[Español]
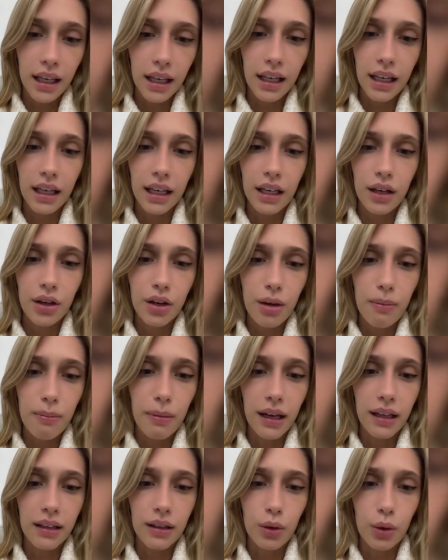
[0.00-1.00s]
¿Qué género
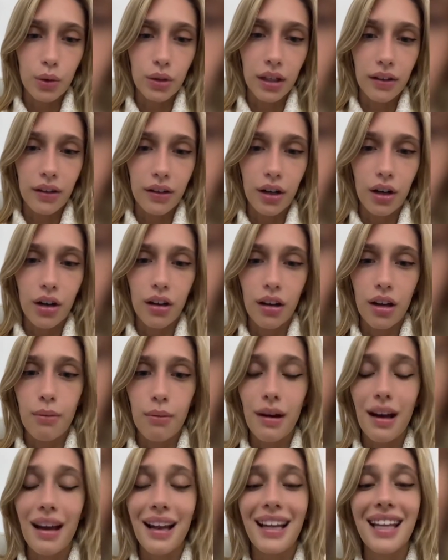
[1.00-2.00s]
de pelis te gustan? Terror,
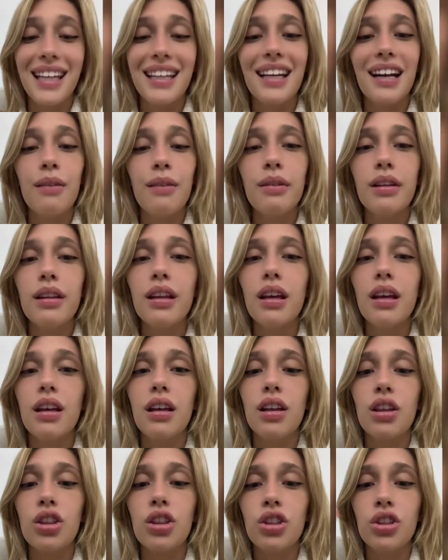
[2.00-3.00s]
drama.
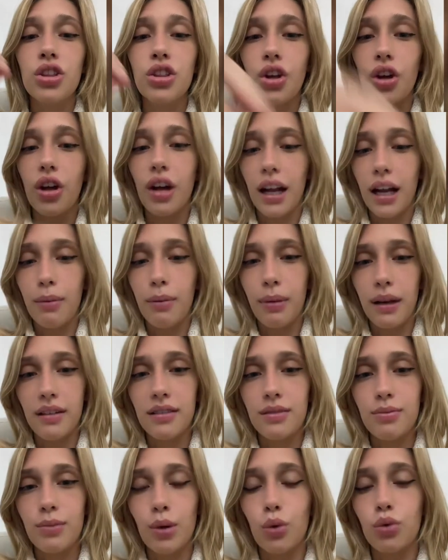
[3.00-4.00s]
Literalmente todas las
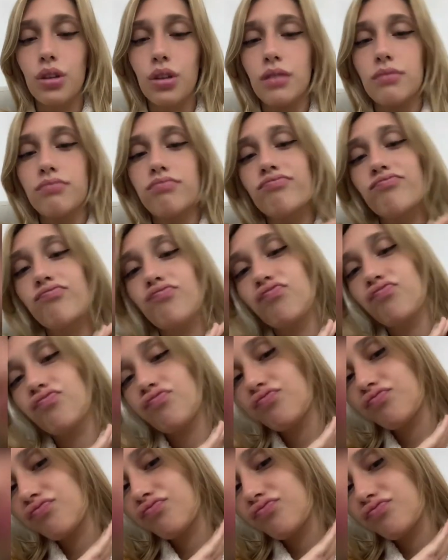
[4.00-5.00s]
pelis me gustan.
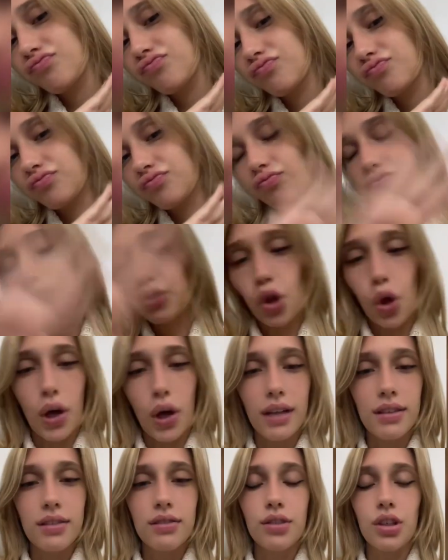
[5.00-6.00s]

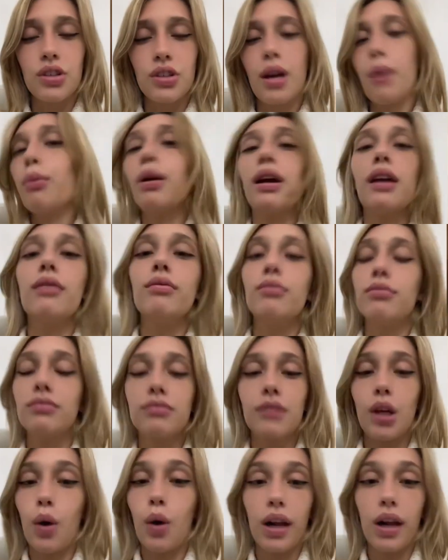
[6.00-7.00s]
Todas, o sea,
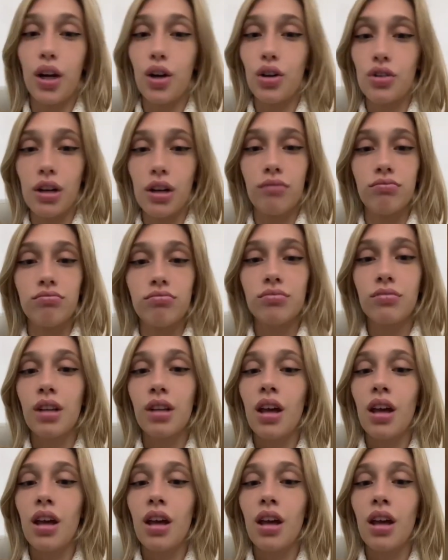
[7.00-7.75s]
de cualquier cosa.